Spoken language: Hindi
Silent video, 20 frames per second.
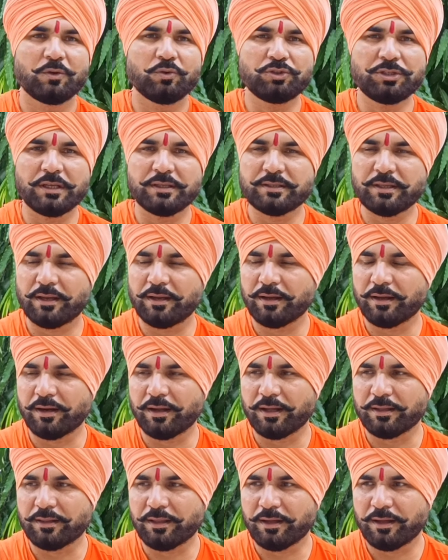उसे ऐसा लग
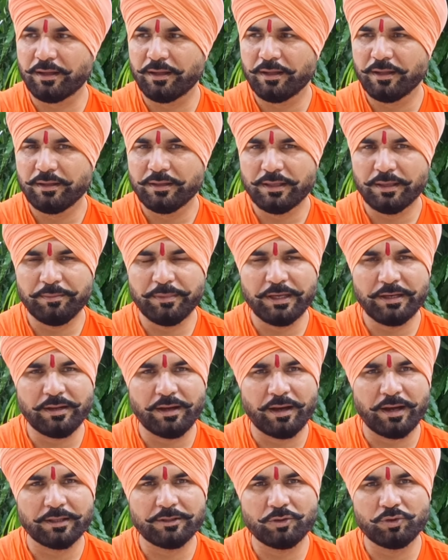रहा था कि मैं इन
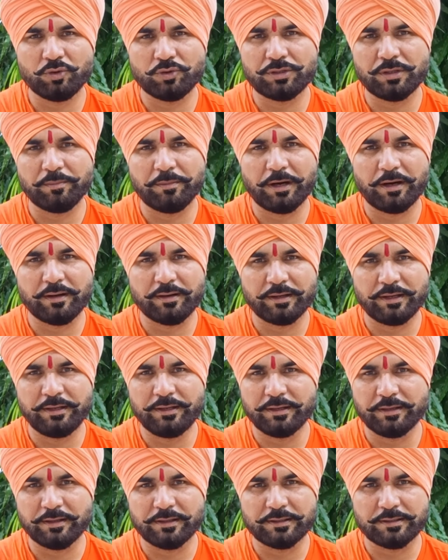आदतों से बाहर
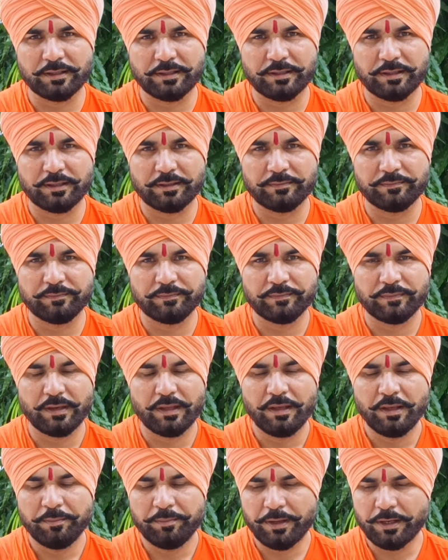नहीं निकल सकता
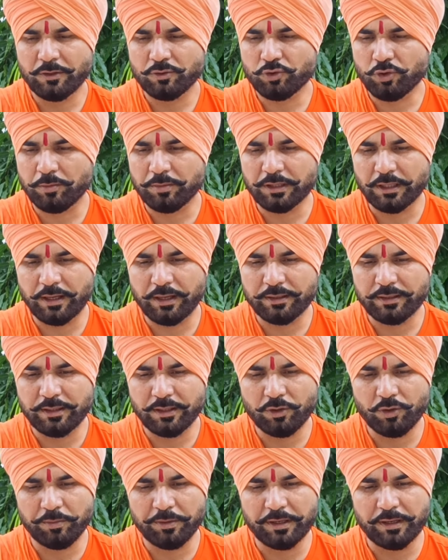मैंने उसको बताया कि
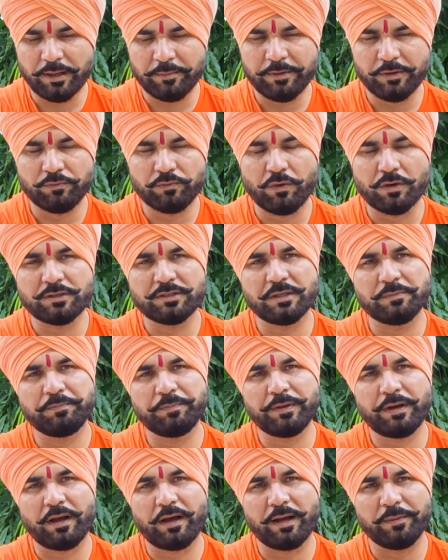देखो बेटा मैं व्हाट्सअप
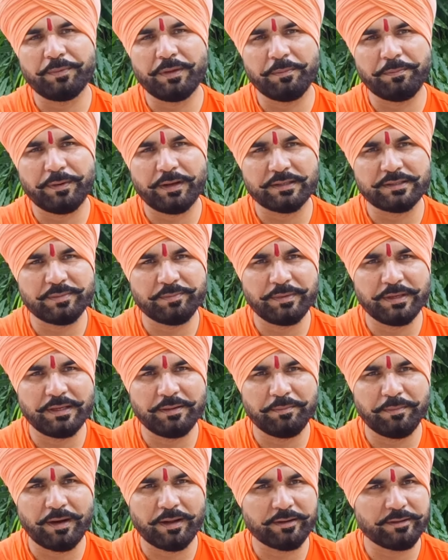पर आपके पास में
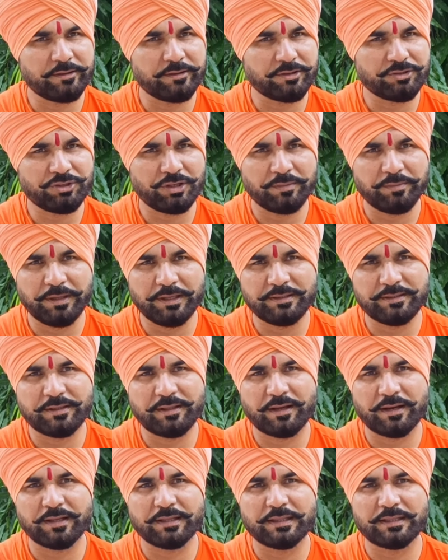मार्गदर्शन
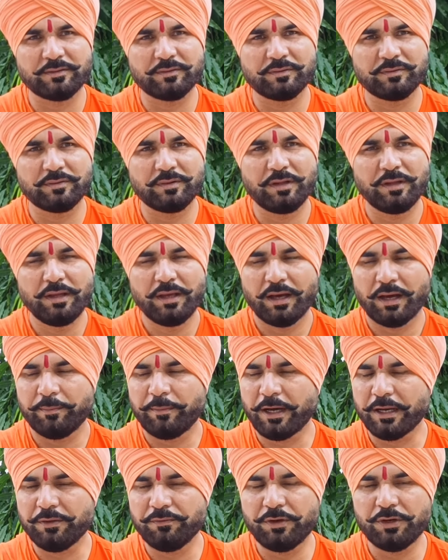भेजता रहता हूँ
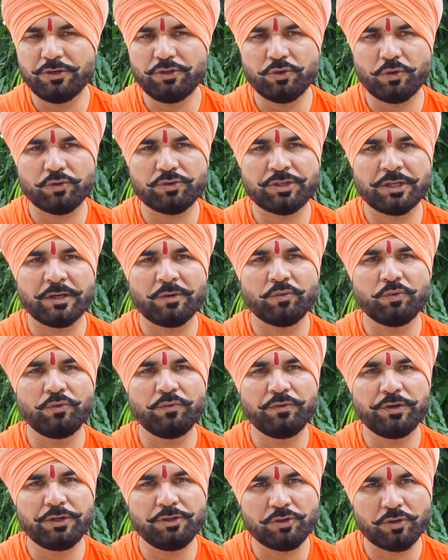हमारी वीडियोज़ हैं
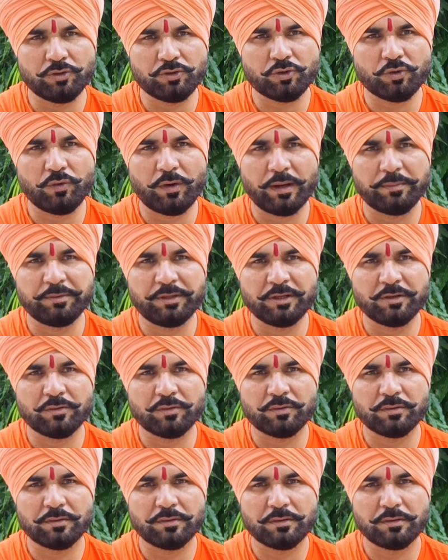उन वीडियोज़ को आप
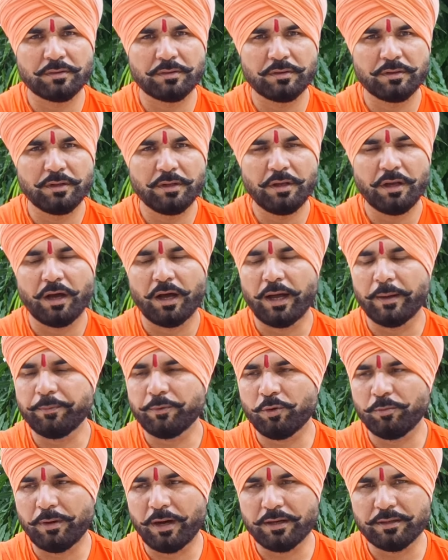देखो
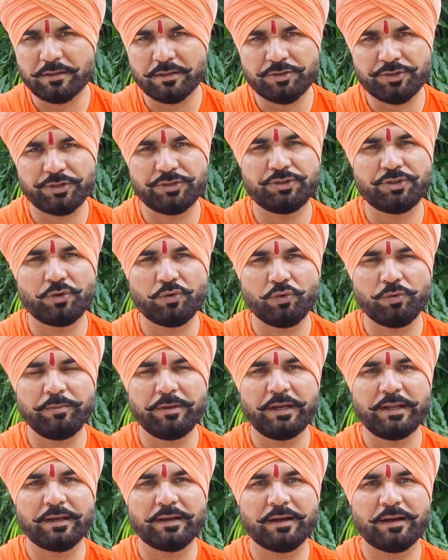आपको मार्गदर्शन ज़रूर
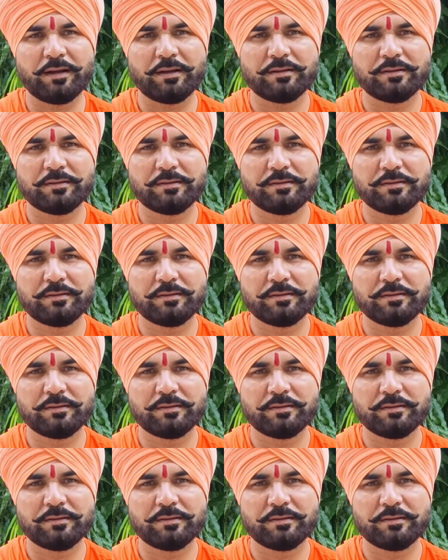मिलेगा